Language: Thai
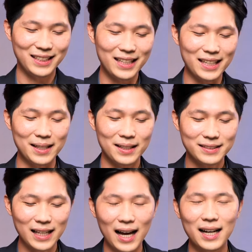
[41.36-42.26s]
ที่
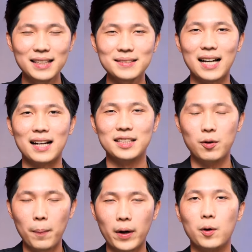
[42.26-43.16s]
สร้างขึ้นจากชีว
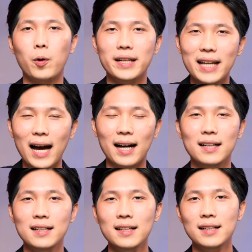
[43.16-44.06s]
ประวัติคนดัง
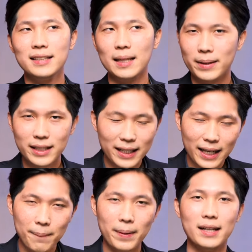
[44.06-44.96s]
ที่ไม่ใช่
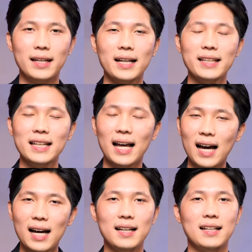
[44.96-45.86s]
แค่เป็นนักกีฬา
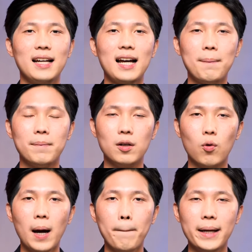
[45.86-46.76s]
นะครับหรือ
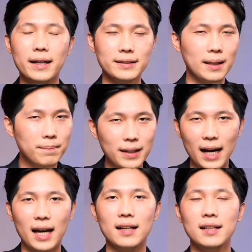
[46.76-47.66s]
ว่าเป็นตำ
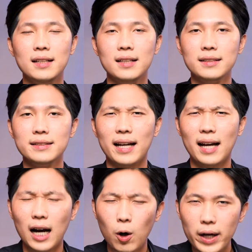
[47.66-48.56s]
นานแต่
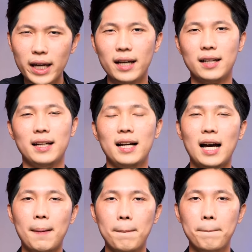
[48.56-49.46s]
เขาเองนะค
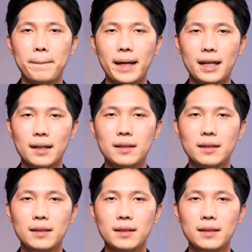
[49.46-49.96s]
รับเป็น